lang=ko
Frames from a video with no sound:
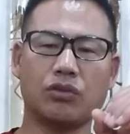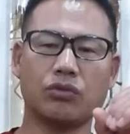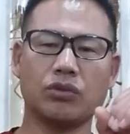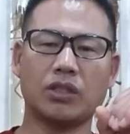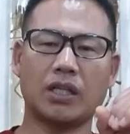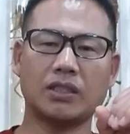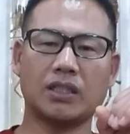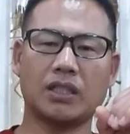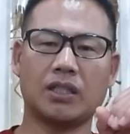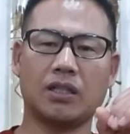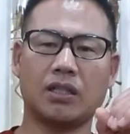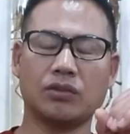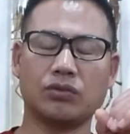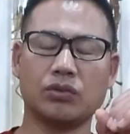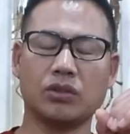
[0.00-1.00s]
이게
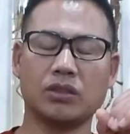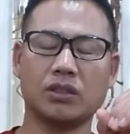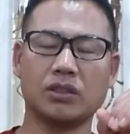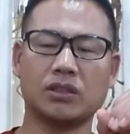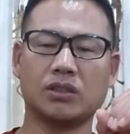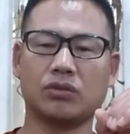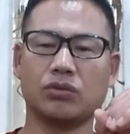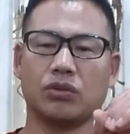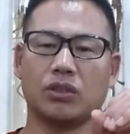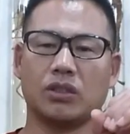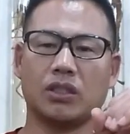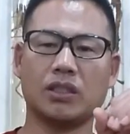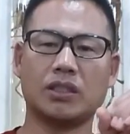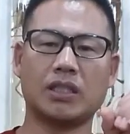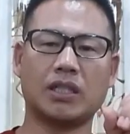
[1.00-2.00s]
줄어났다가 줄어들,
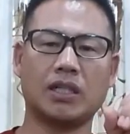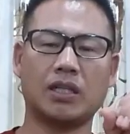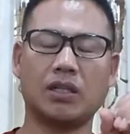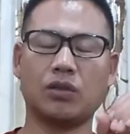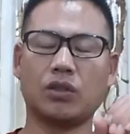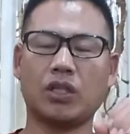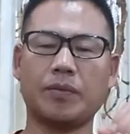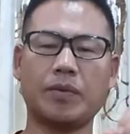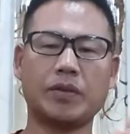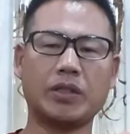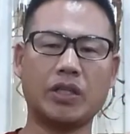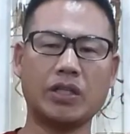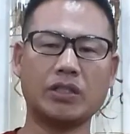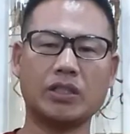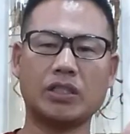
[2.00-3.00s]
줄어들었다가 그 다음에
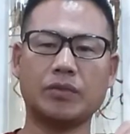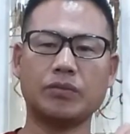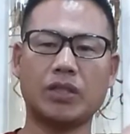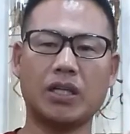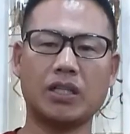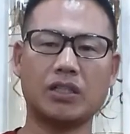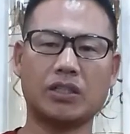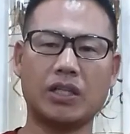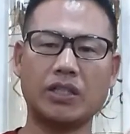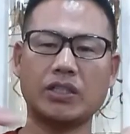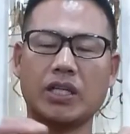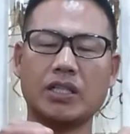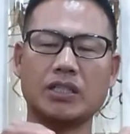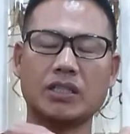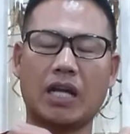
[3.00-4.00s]
굉장히 심장에서
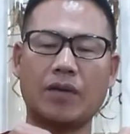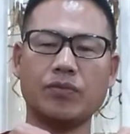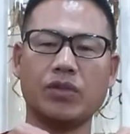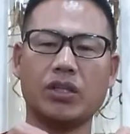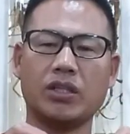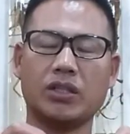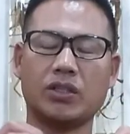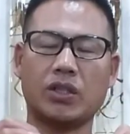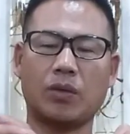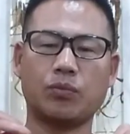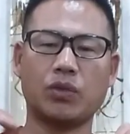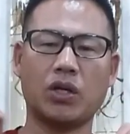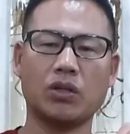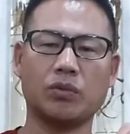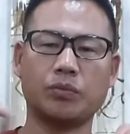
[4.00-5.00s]
굉장히 큰 압력과
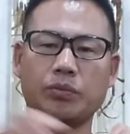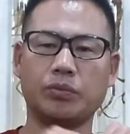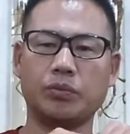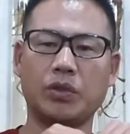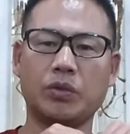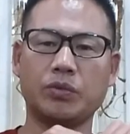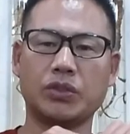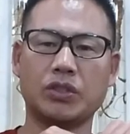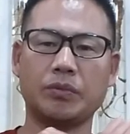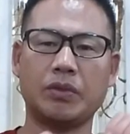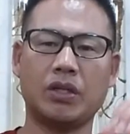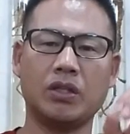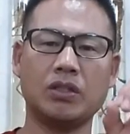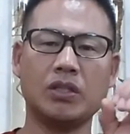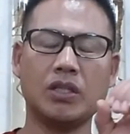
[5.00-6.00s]
부하로
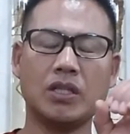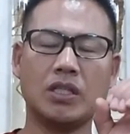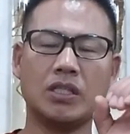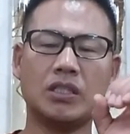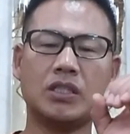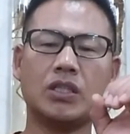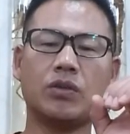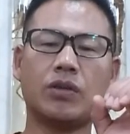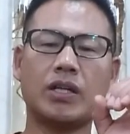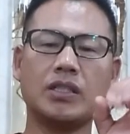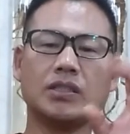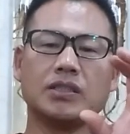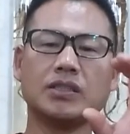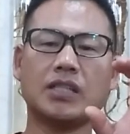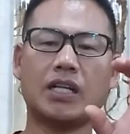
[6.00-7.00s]
밀어붙이면 이
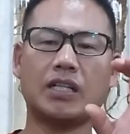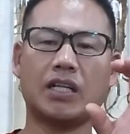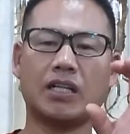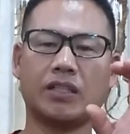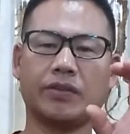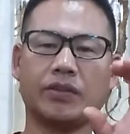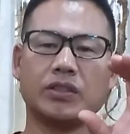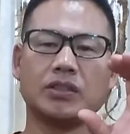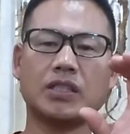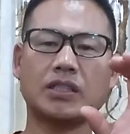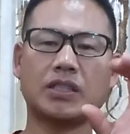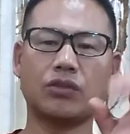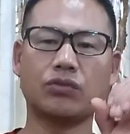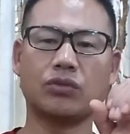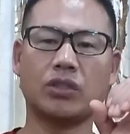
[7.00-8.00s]
혈관이 늘어난다는 거예요.
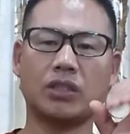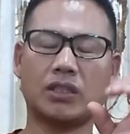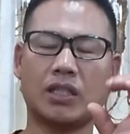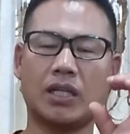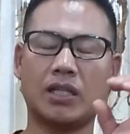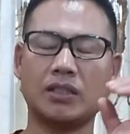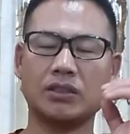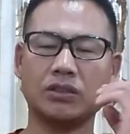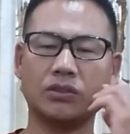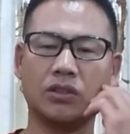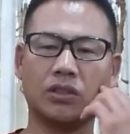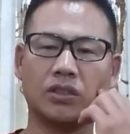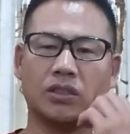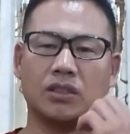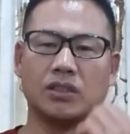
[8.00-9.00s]
늘어났다 줄어났다를 하거든요.
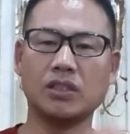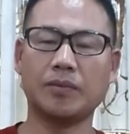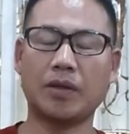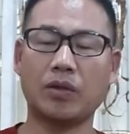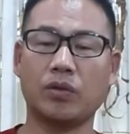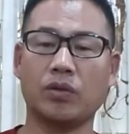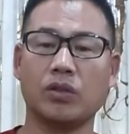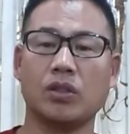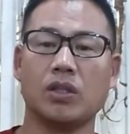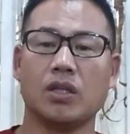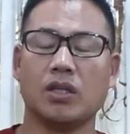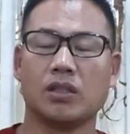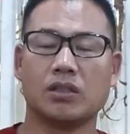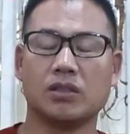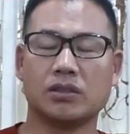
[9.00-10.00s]
그것이 바로
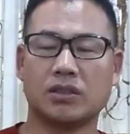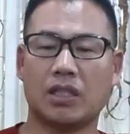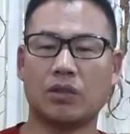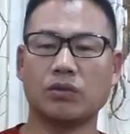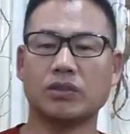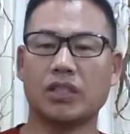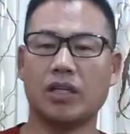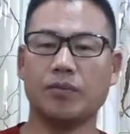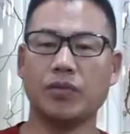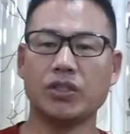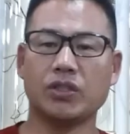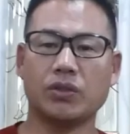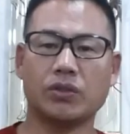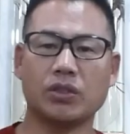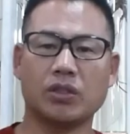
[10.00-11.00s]
그 자동차의
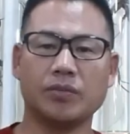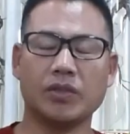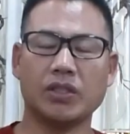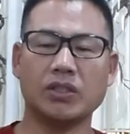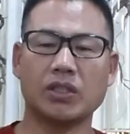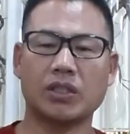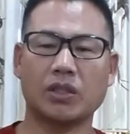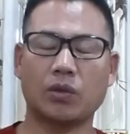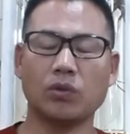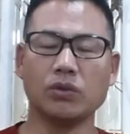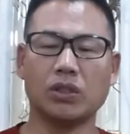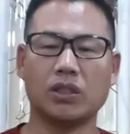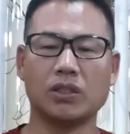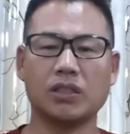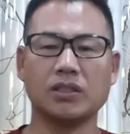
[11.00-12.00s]
미션처럼 이런 역할,
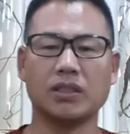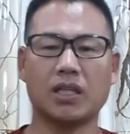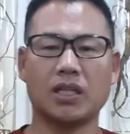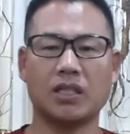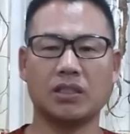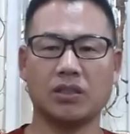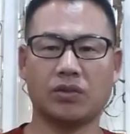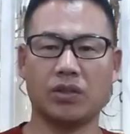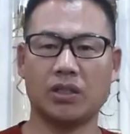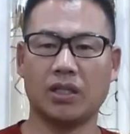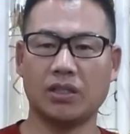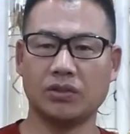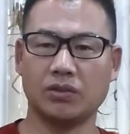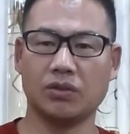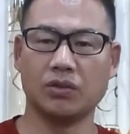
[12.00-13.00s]
동력을 전달하는 역할을
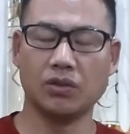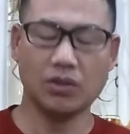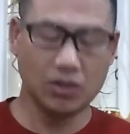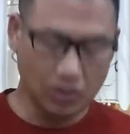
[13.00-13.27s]
하죠.